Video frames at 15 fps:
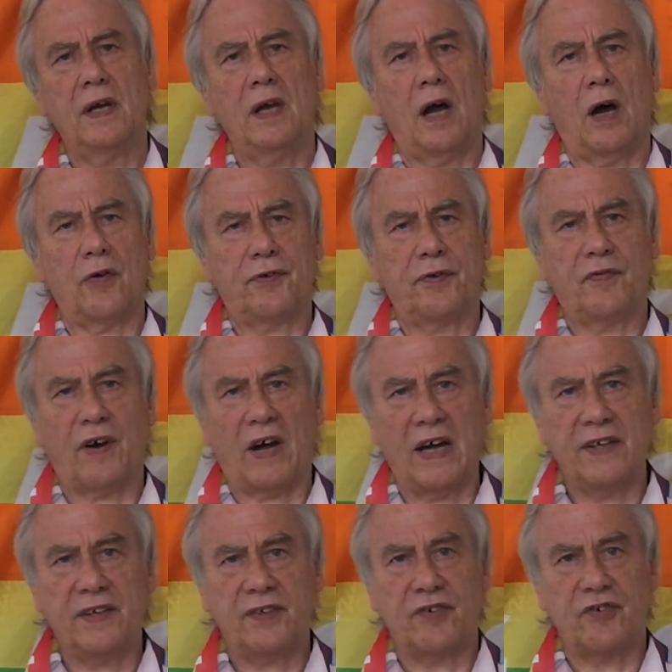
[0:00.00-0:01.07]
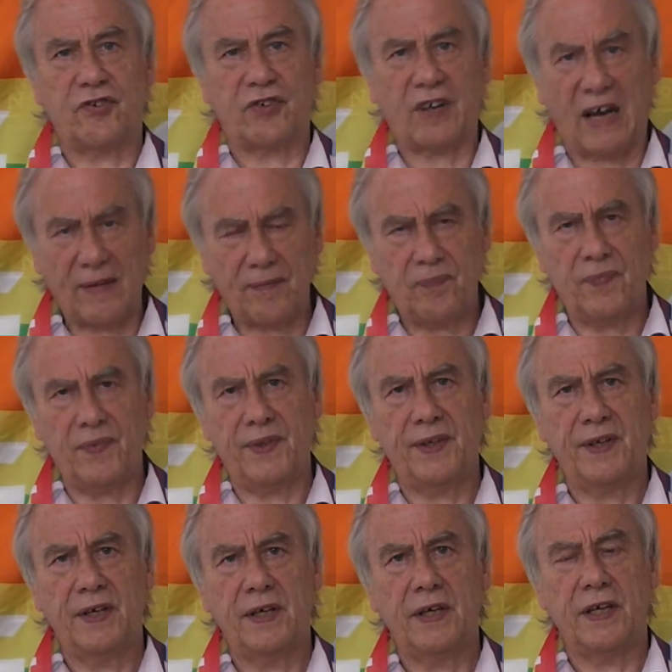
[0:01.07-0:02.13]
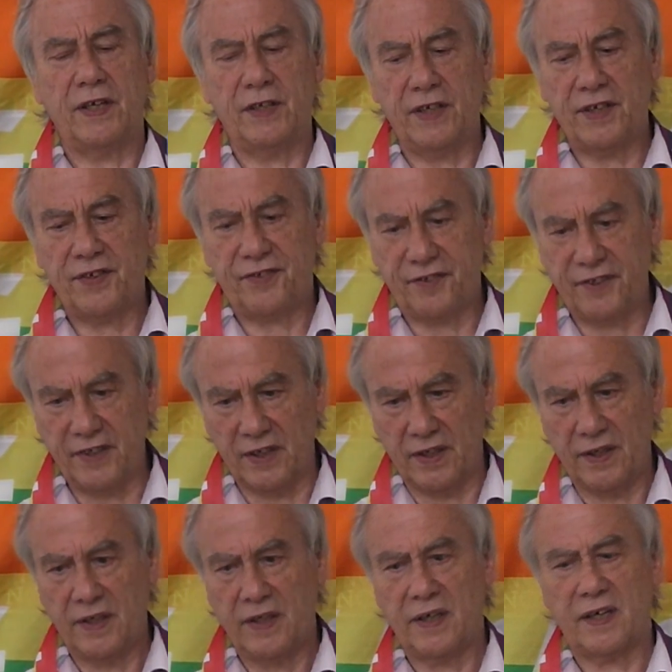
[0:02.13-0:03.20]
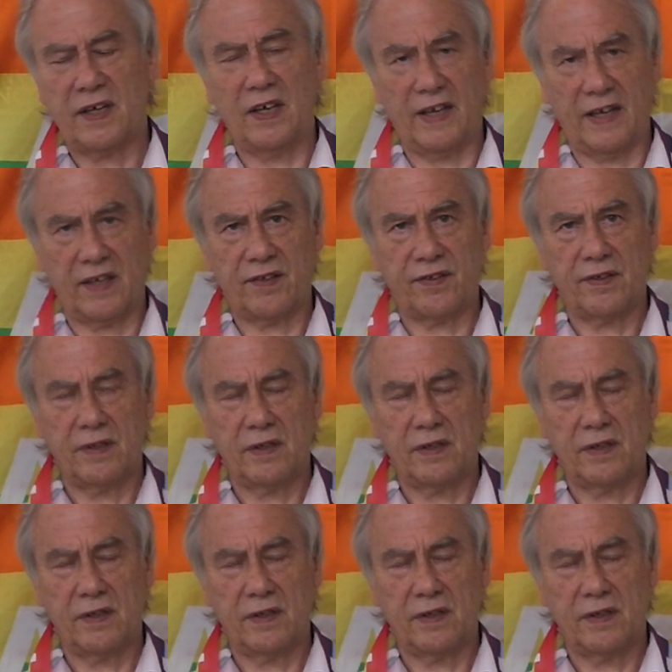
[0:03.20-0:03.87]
aus den Vereinigten Staaten in ihr Ziel gelenkt.